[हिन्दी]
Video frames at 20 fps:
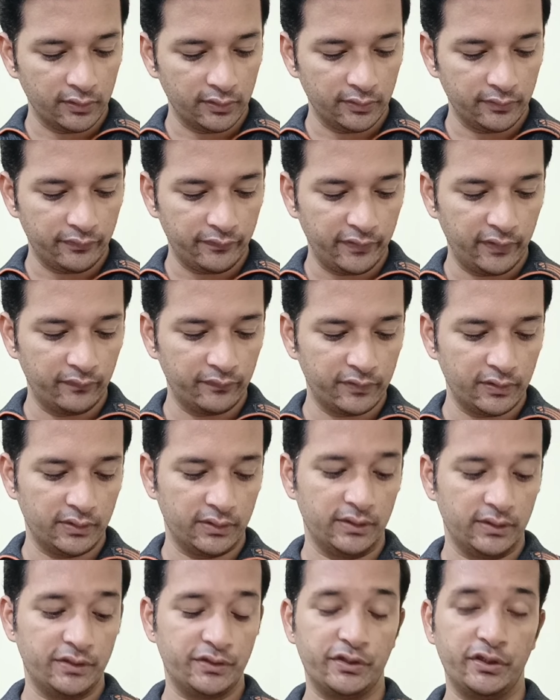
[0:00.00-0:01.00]
फिफ्थ
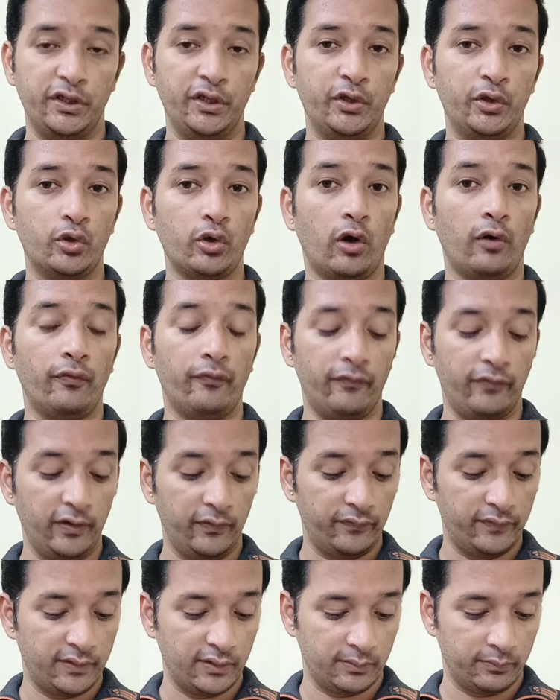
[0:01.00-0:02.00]
सी टॉप
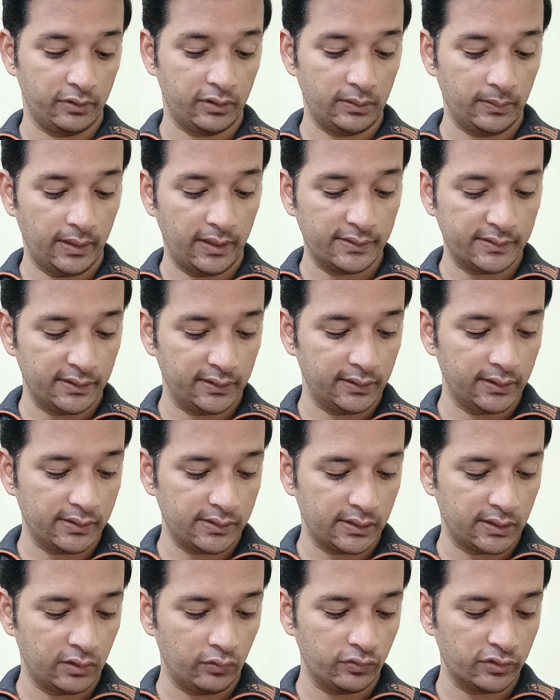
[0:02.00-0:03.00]
फिफ्थ मतलब ऐसे इनके
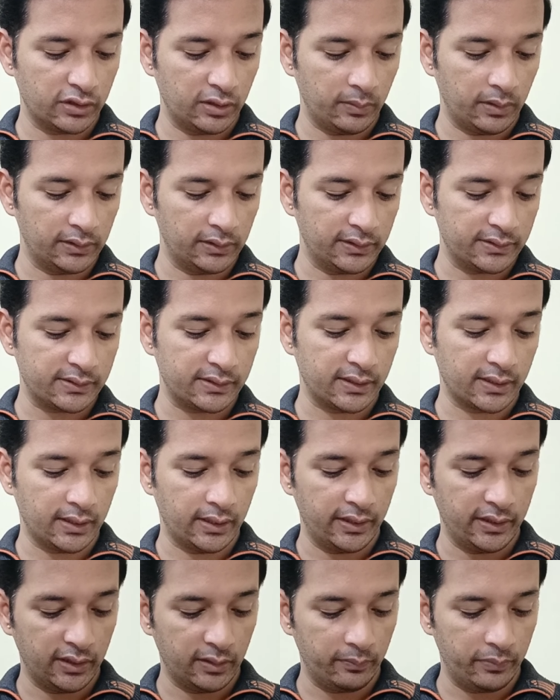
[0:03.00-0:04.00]
चैनल उसके बाद है
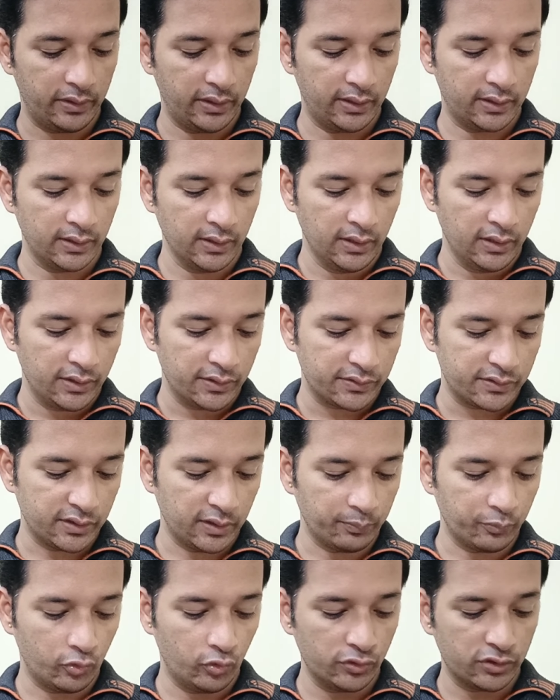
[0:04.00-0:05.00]
सरकारी अपडेट
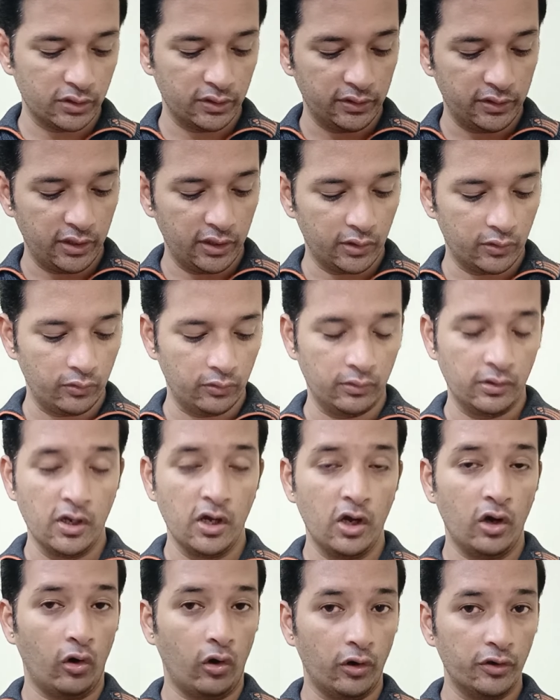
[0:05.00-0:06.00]
सब कुछ देखो
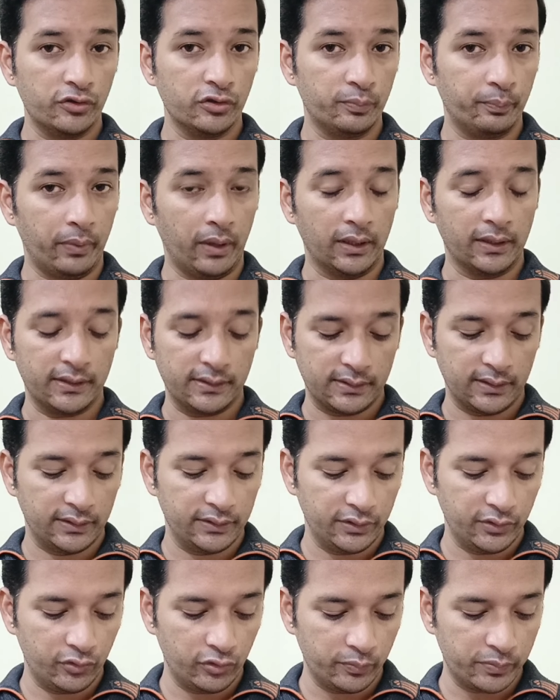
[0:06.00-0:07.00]
और जो
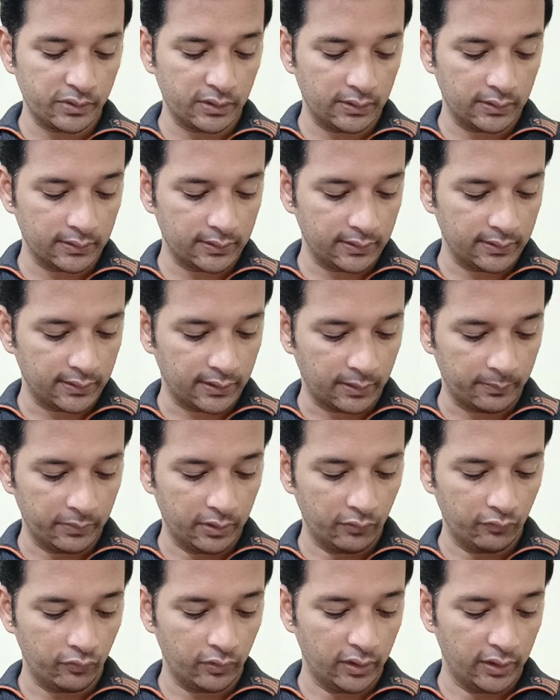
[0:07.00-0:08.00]
पाकिस्तानी यूट्यूब चैनल का नाम
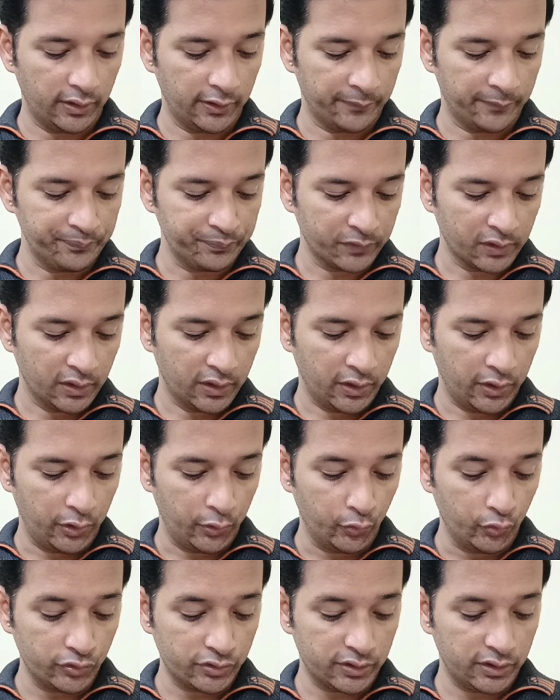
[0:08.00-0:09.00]
है वो है
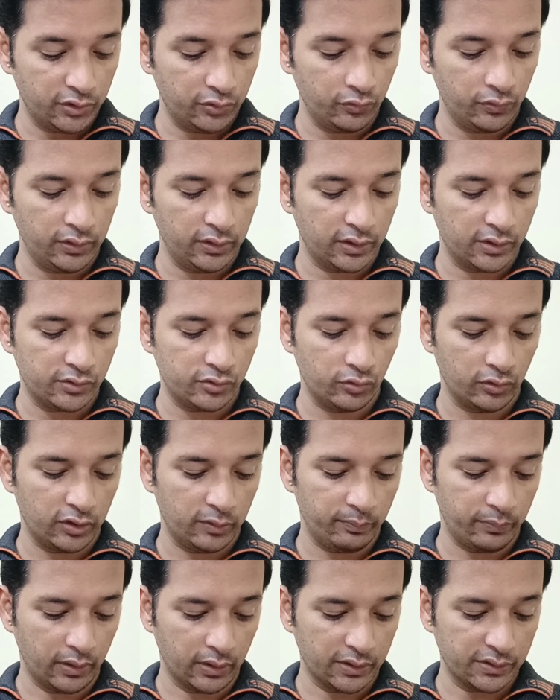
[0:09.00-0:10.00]
न्यूज़ की दुनिया जो
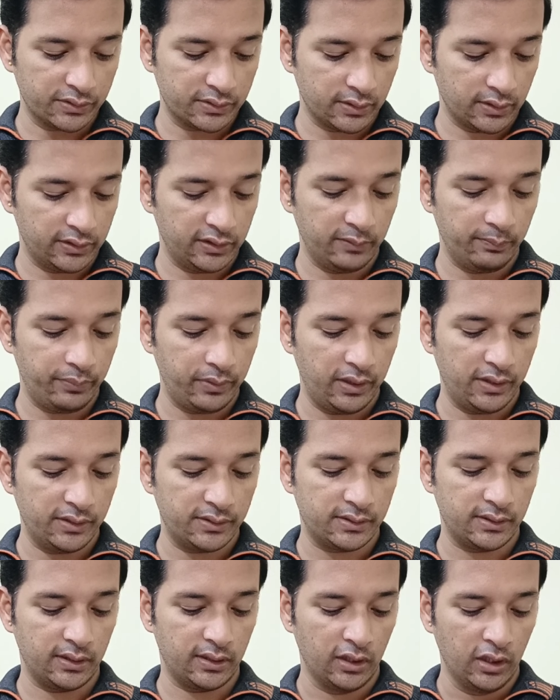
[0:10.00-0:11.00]
कि पाकिस्तानी
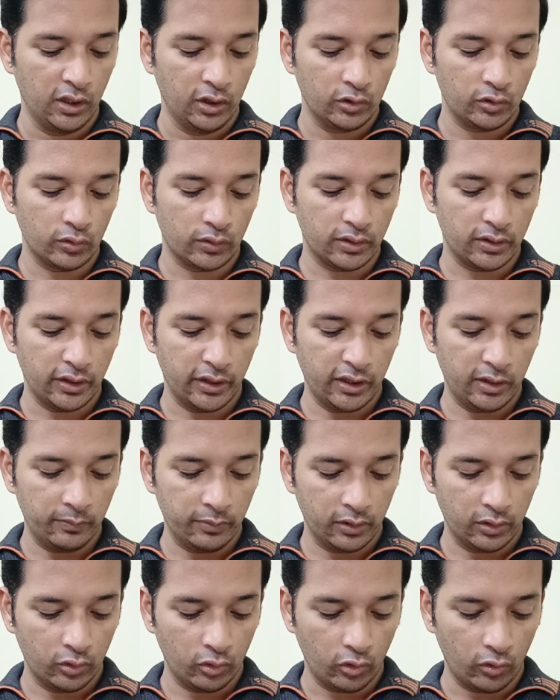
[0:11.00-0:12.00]
बेस है तो
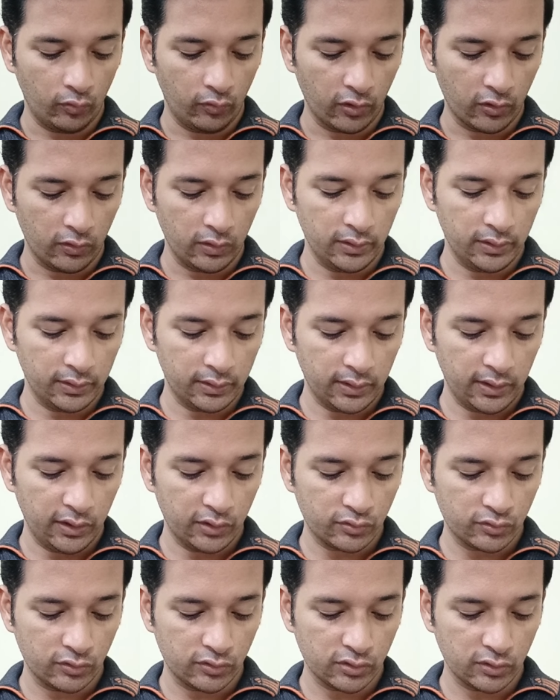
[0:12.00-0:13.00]
करीबन ओवरऑल इनके
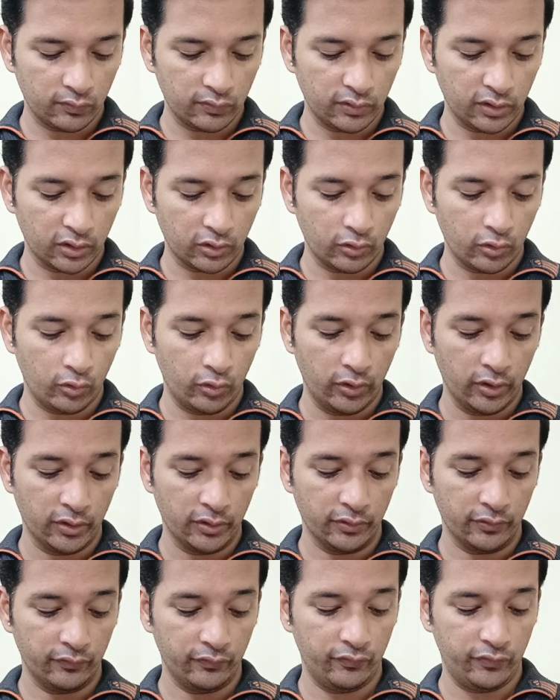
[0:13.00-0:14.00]
114 करोड़
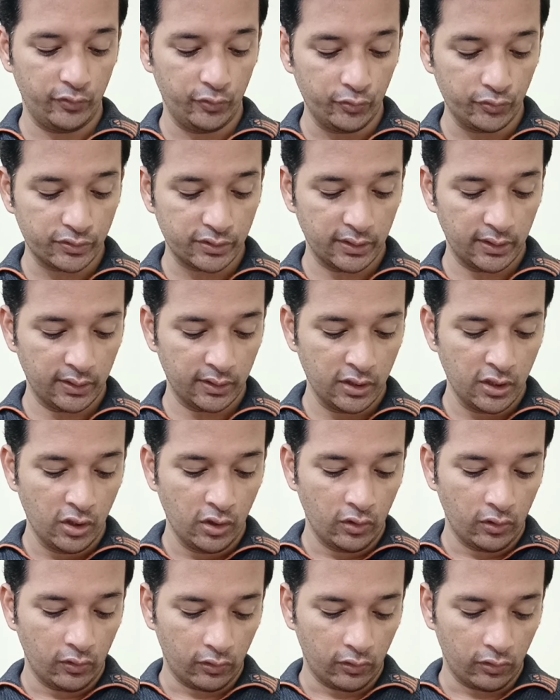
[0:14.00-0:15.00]
व्यूज़ हैं
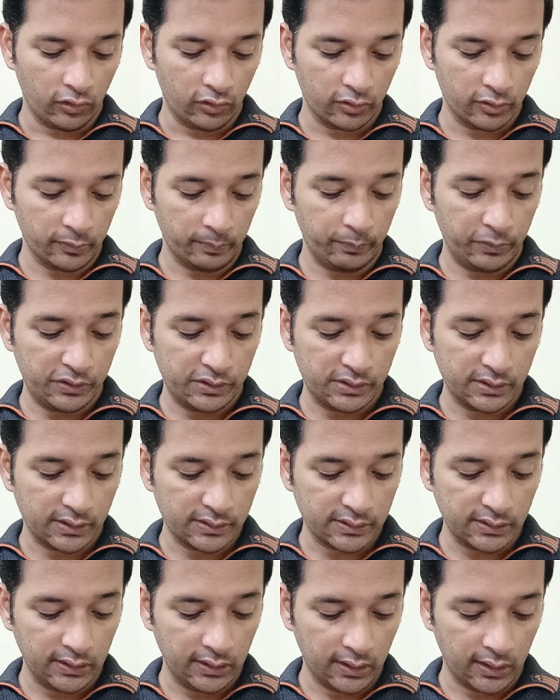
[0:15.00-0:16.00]
और
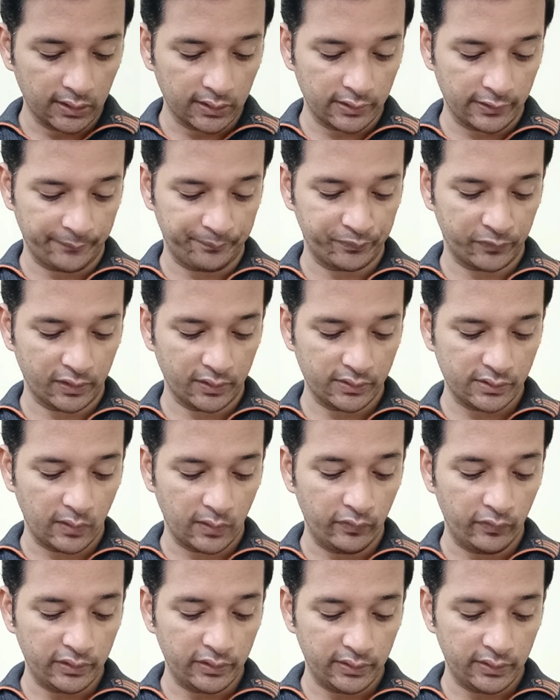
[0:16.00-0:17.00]
पिचासी लाख
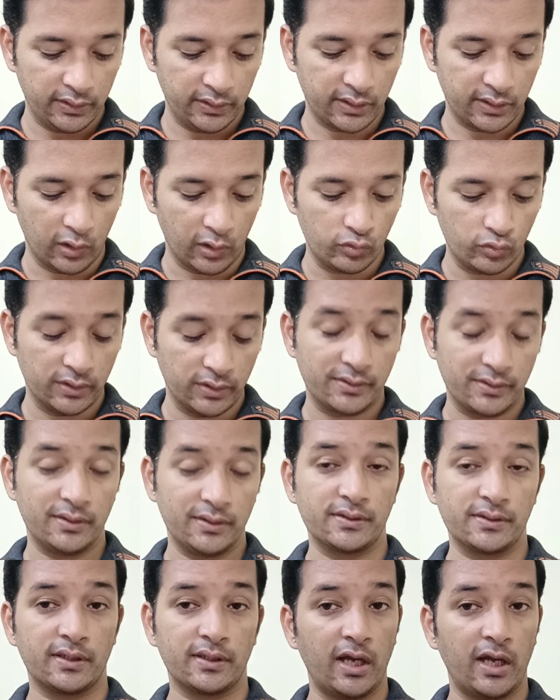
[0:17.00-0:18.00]
सेवेंटी थ्री थाउजेंड
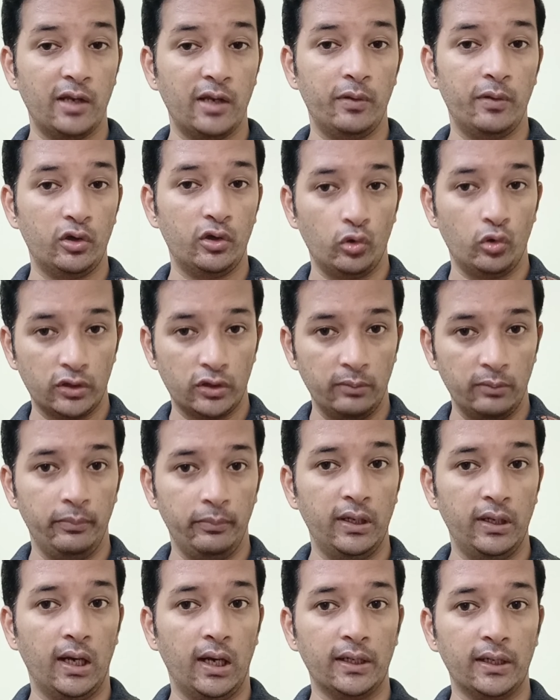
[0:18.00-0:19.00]
सब्सक्राइबर टोटल
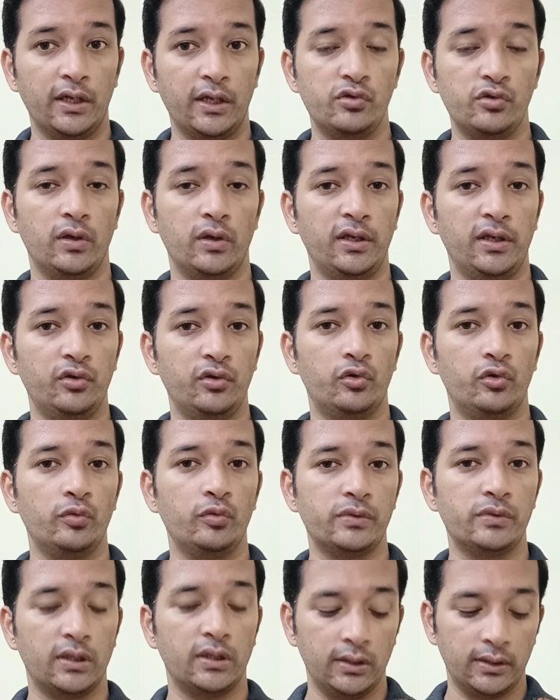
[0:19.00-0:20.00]
मिला के जो है इन
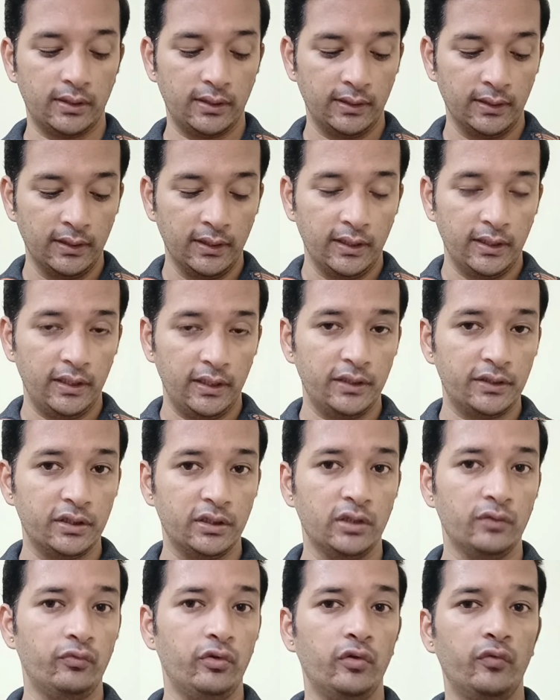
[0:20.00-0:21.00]
यूट्यूब चैनल की
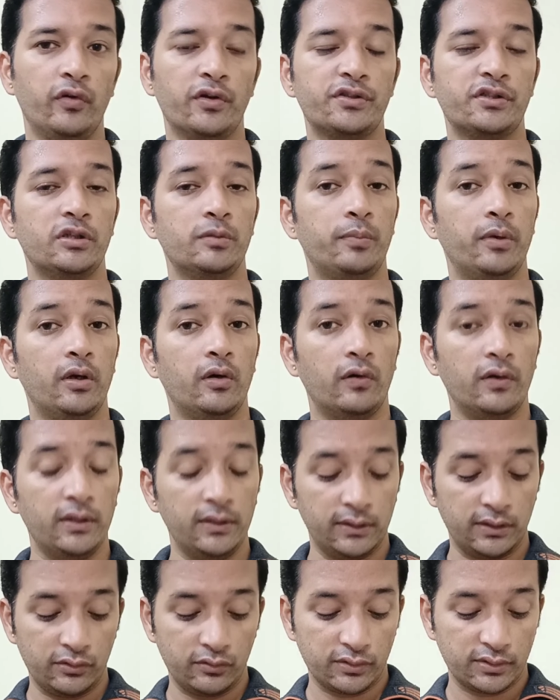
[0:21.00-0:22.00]
इतनी व्यूवरशिप है और
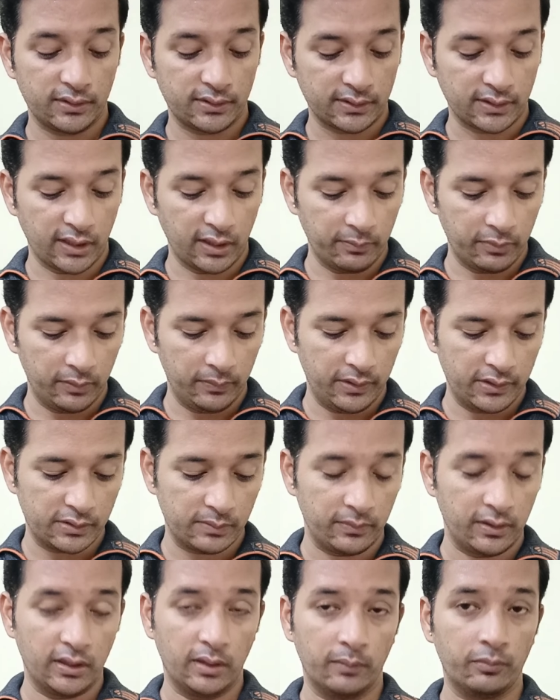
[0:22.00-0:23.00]
इनकी जो सब्सक्राइबर
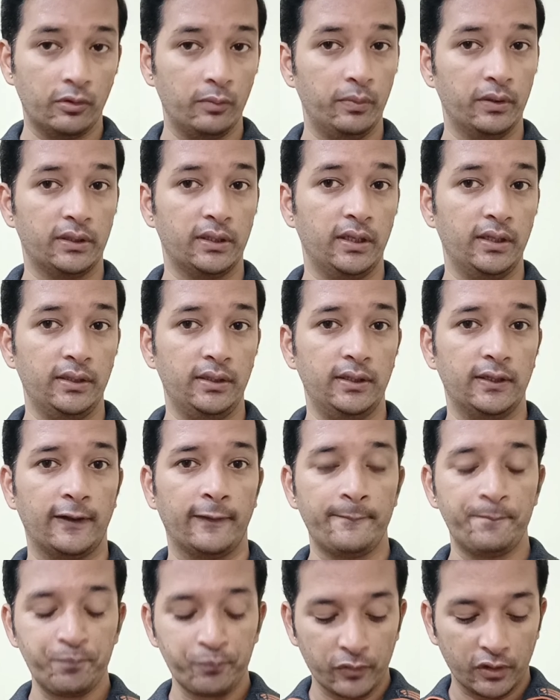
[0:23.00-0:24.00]
बेस मैंने आपको बता ही दिया